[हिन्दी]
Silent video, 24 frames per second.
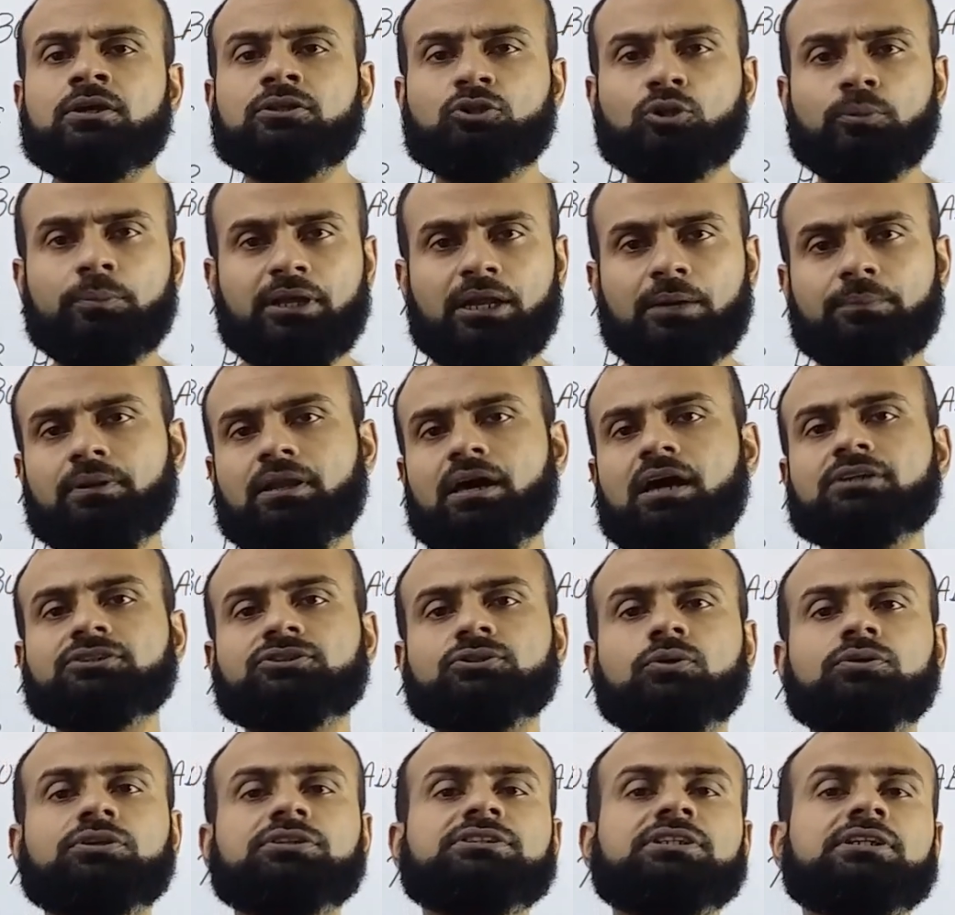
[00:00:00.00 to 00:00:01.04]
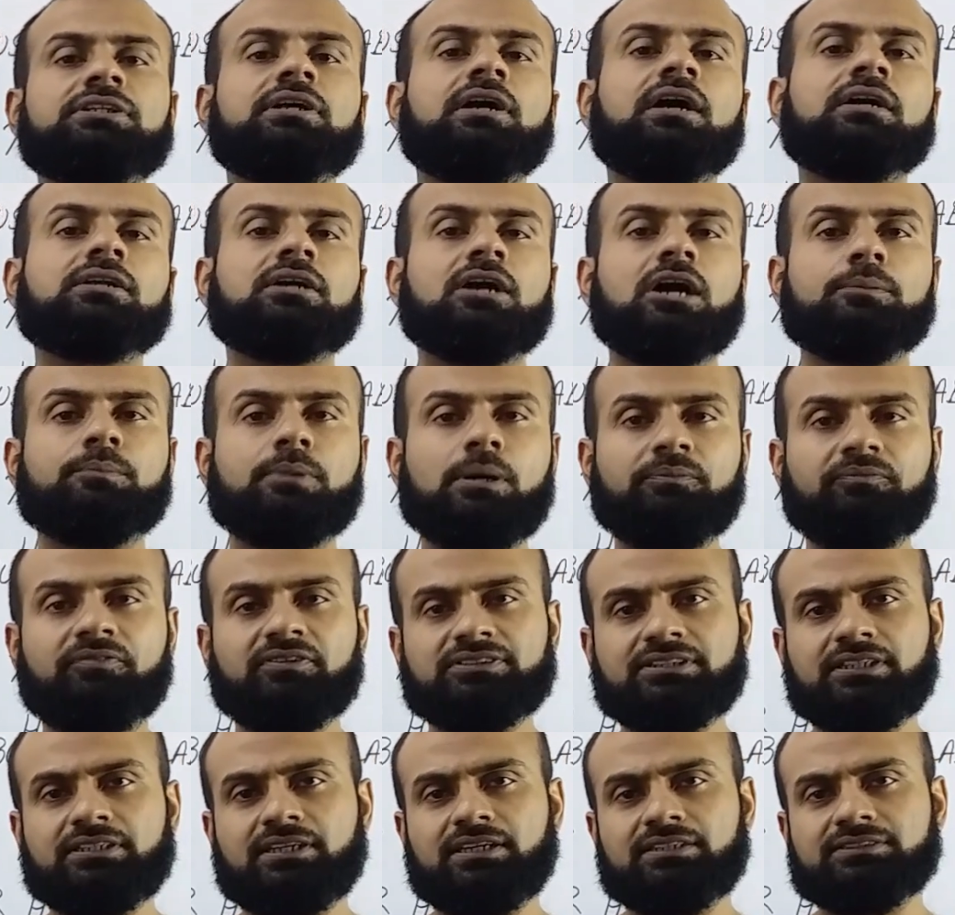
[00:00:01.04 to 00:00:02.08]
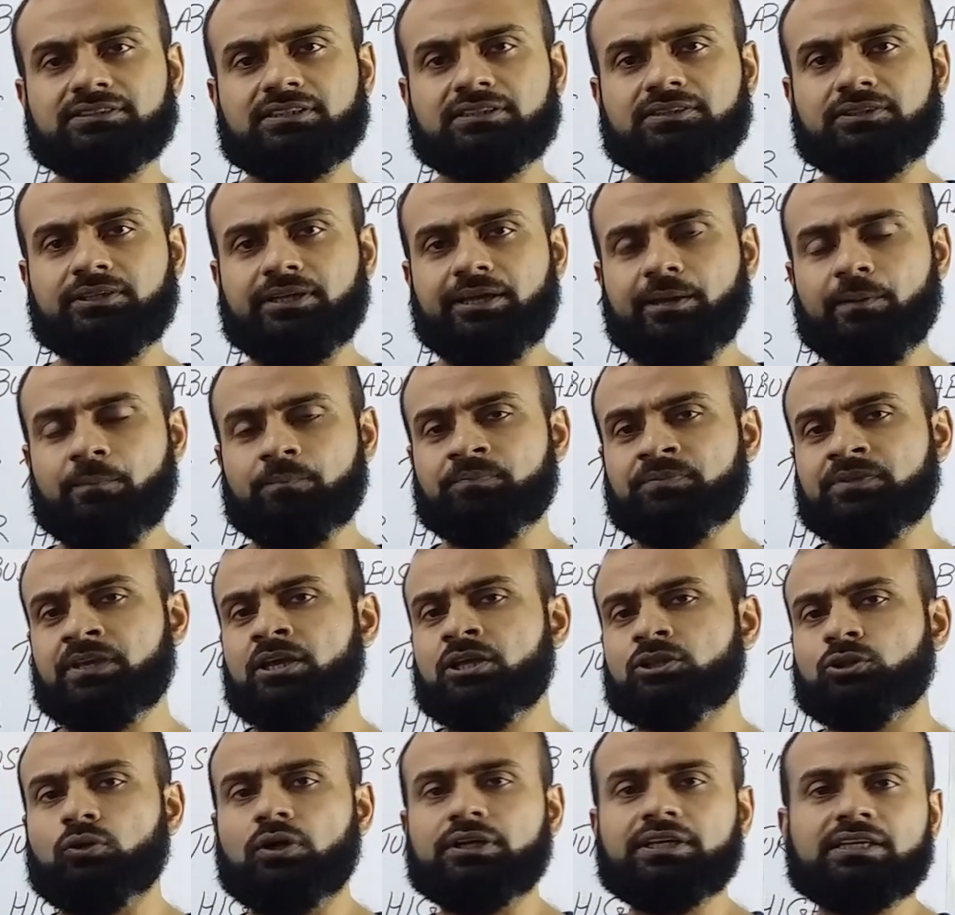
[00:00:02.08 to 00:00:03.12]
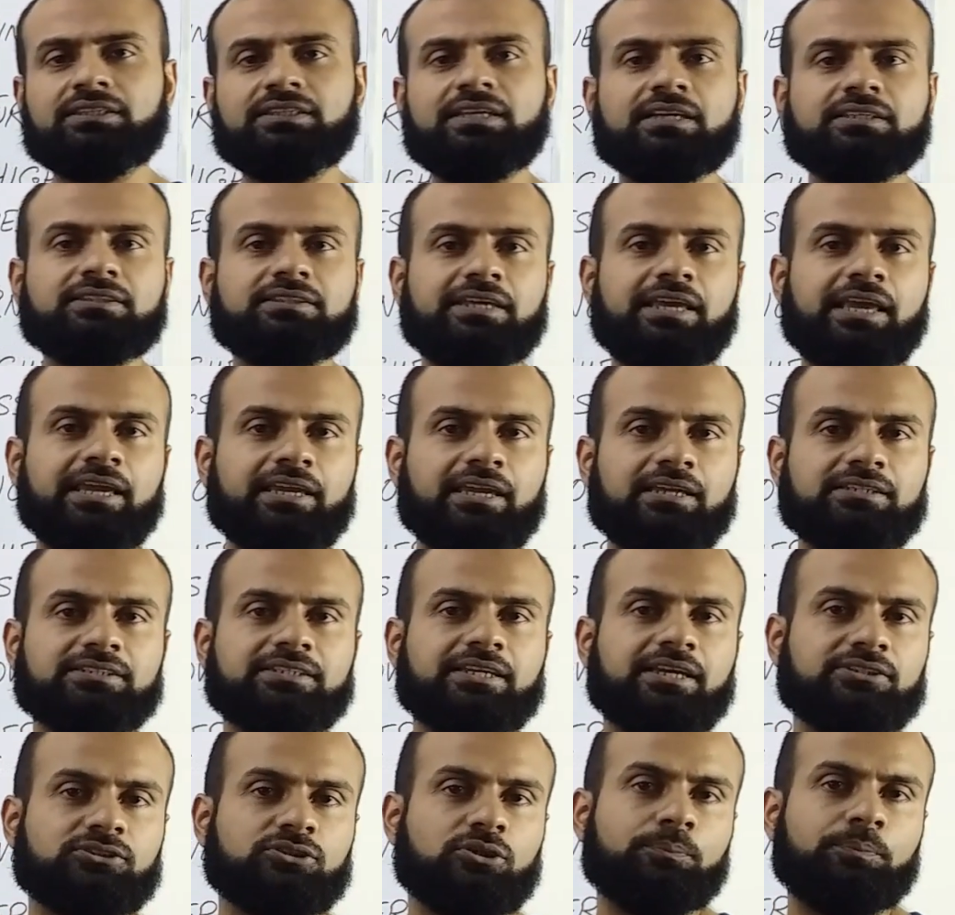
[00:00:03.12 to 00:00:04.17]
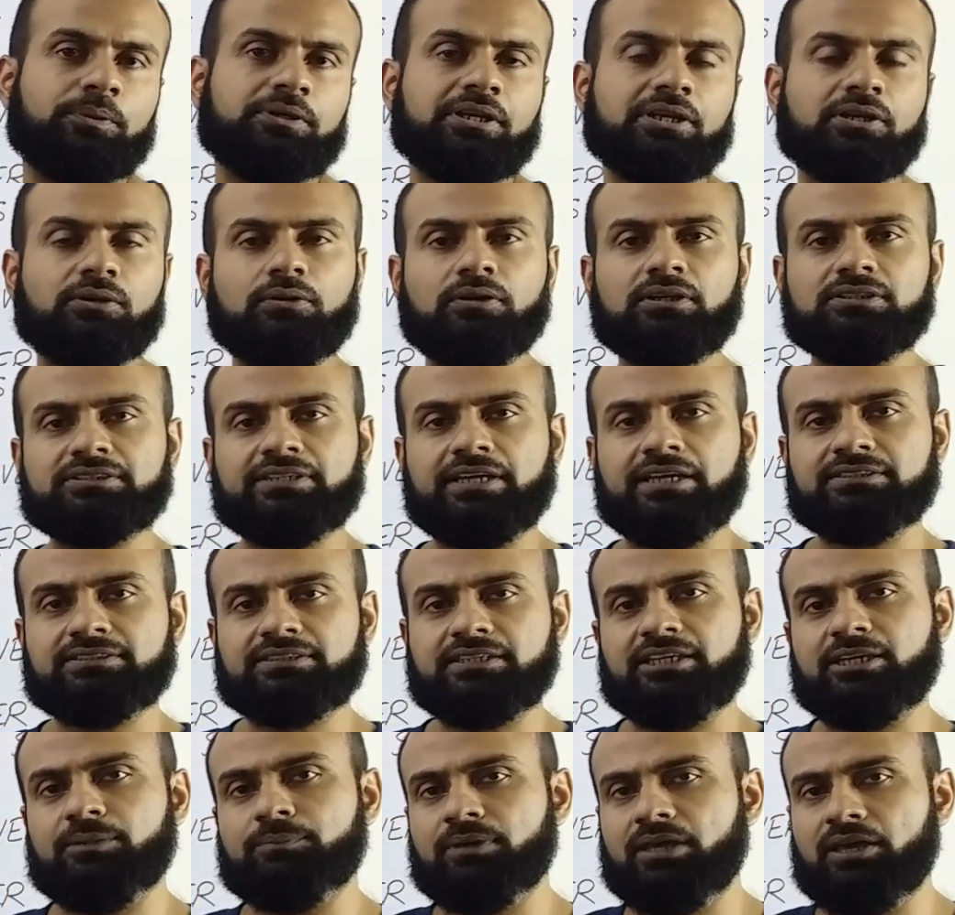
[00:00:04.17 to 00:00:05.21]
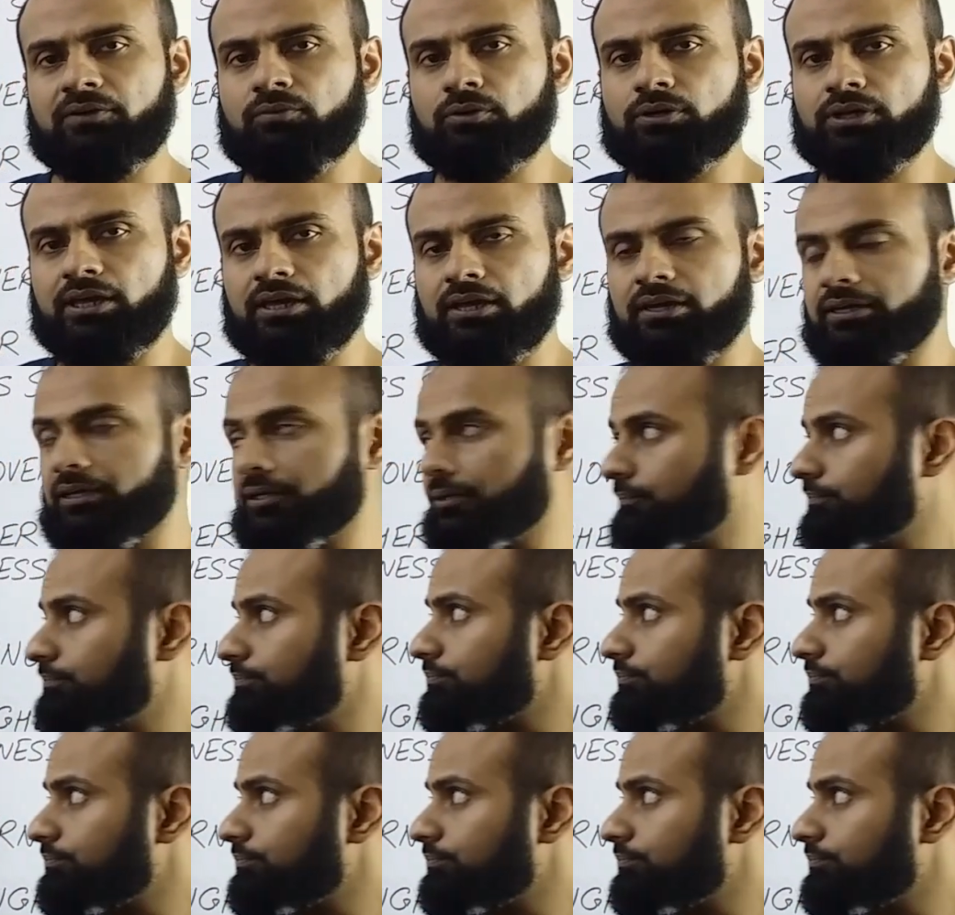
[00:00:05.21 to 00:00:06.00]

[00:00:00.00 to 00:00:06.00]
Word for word: तो मेरा ब्लॉग छोटी सी डॉट कॉम आप विजिट कर सकते हैं तो आइए देखते हैं कि इसके जो पर्टिकुलर्स हैं स्कीम के वो क्या हैं